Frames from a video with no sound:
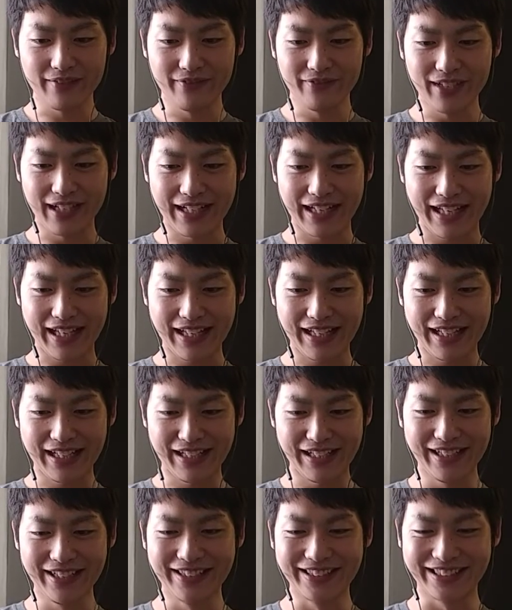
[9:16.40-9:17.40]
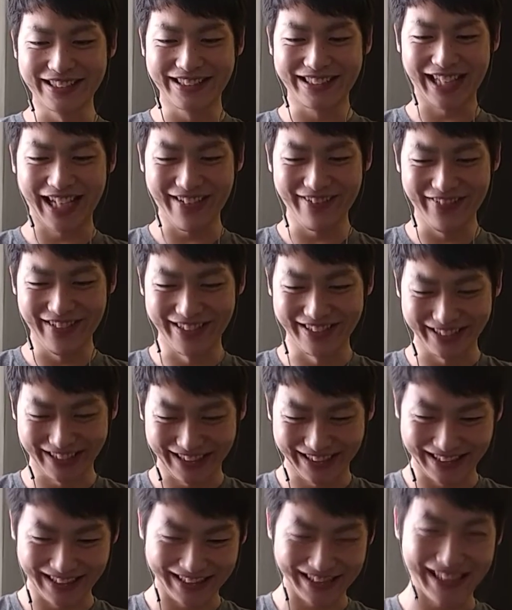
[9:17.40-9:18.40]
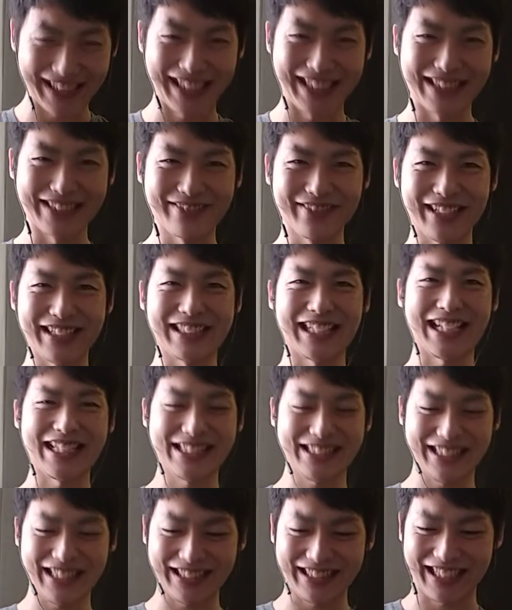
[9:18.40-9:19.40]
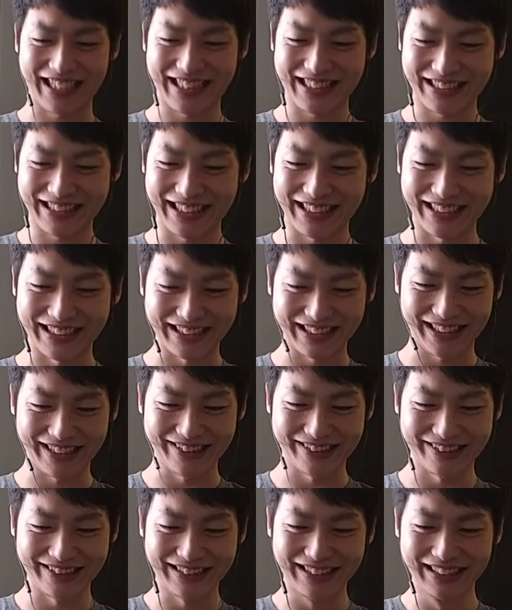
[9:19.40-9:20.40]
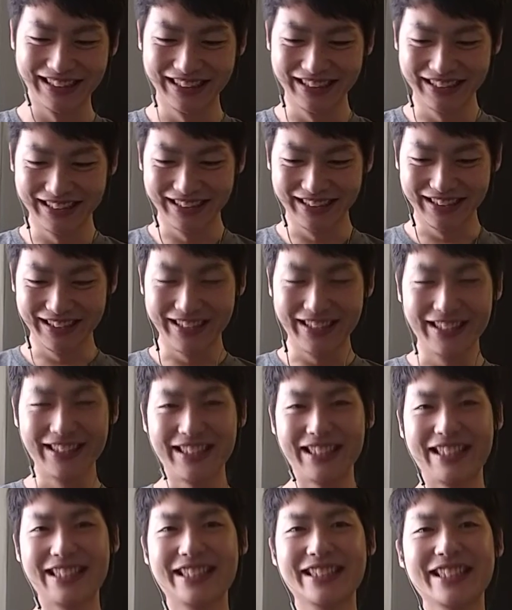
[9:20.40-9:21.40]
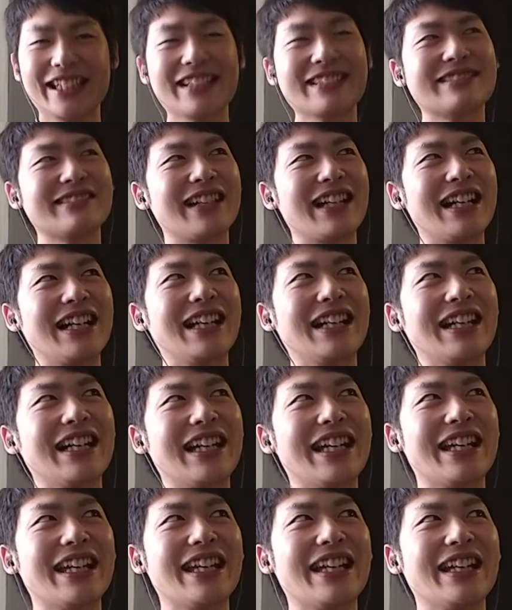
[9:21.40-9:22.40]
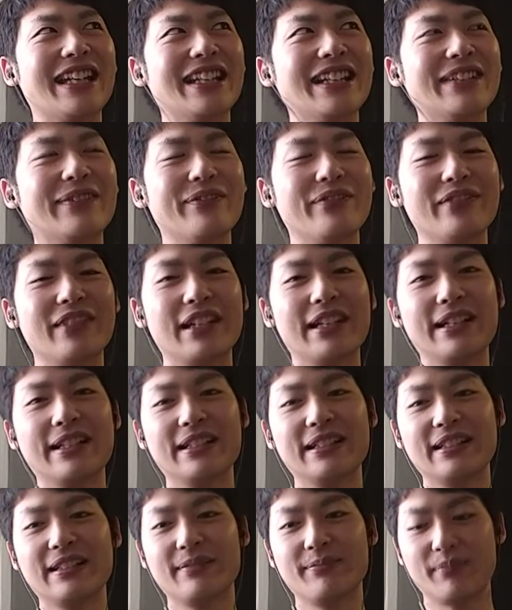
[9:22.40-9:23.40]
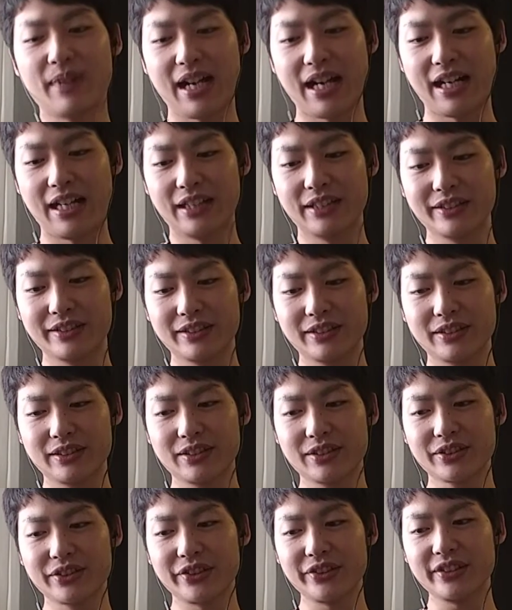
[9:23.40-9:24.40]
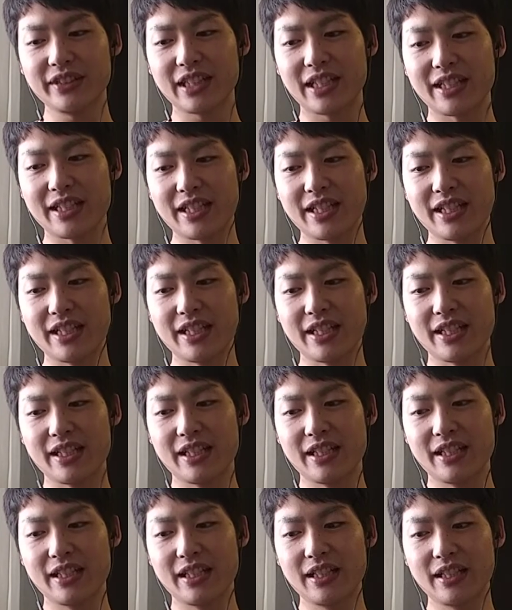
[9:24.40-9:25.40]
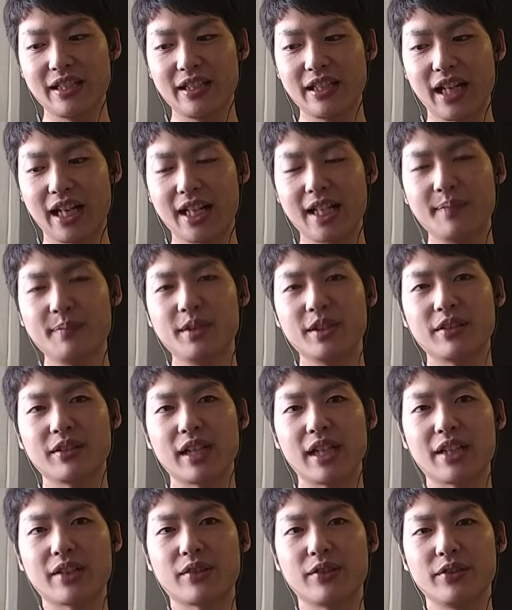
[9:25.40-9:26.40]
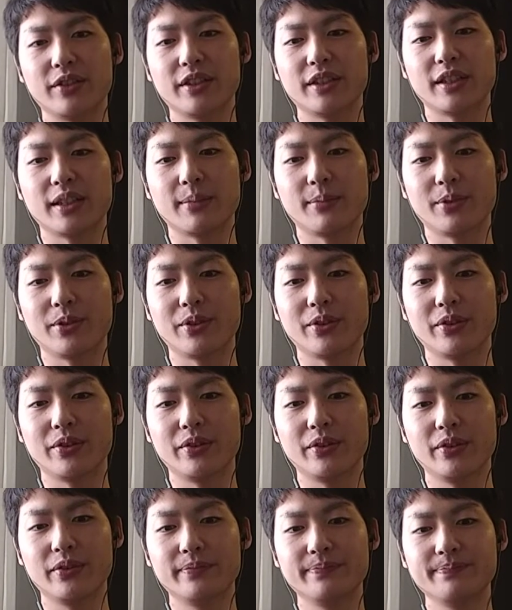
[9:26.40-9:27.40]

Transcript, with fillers: まあね具体名とか出さないし、まあ察してって話なんですけど、言ったのは、えー、まあどんなに中身のないコインでも、